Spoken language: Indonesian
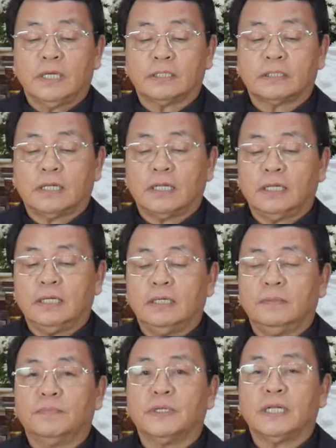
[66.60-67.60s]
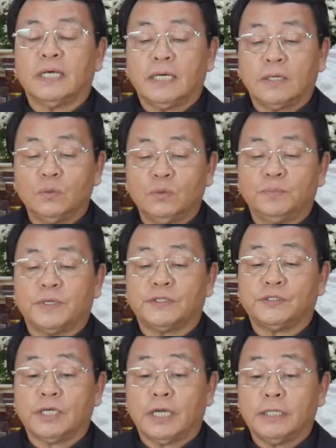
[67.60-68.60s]
yang telah menaruh
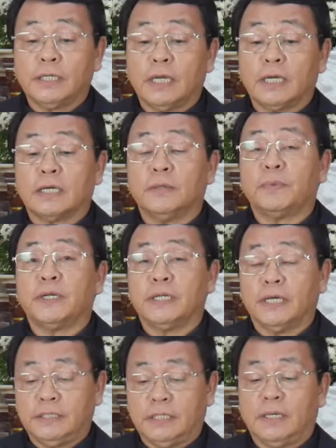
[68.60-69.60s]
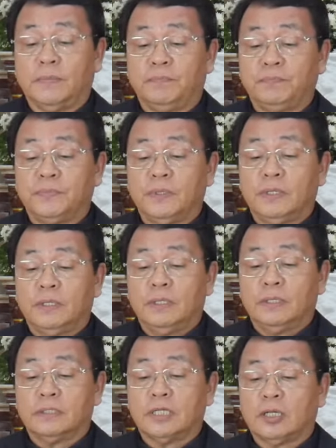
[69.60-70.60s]
percaya kepadanya
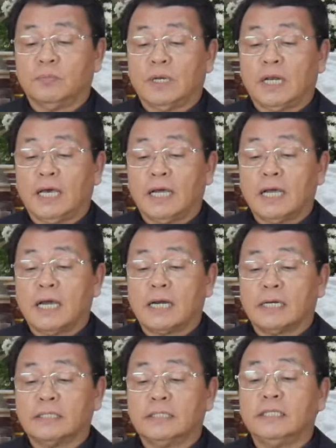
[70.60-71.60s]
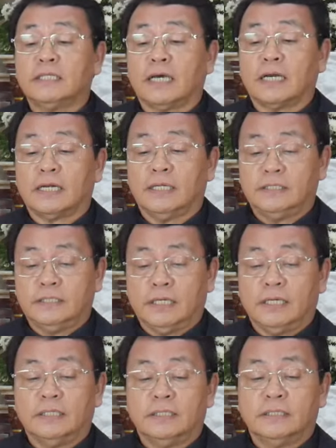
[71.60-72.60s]
dan melanggar titah
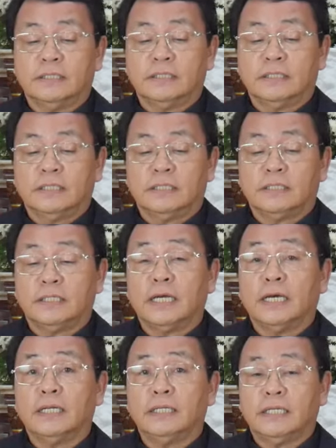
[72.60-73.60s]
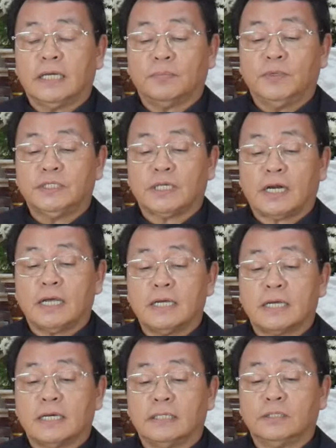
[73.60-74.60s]
raja dan yang
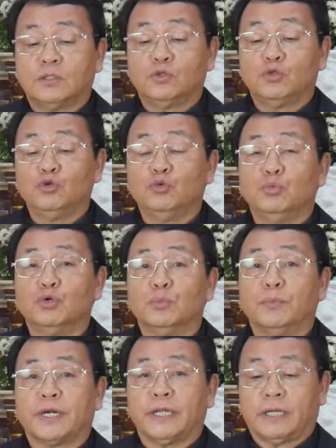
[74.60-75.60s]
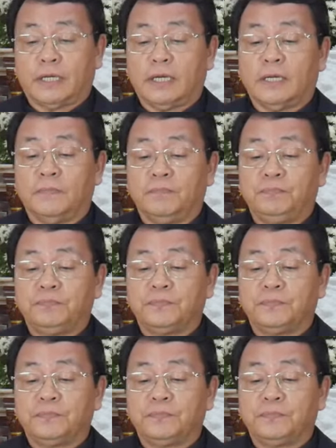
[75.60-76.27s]
menyerahkan tubuh mereka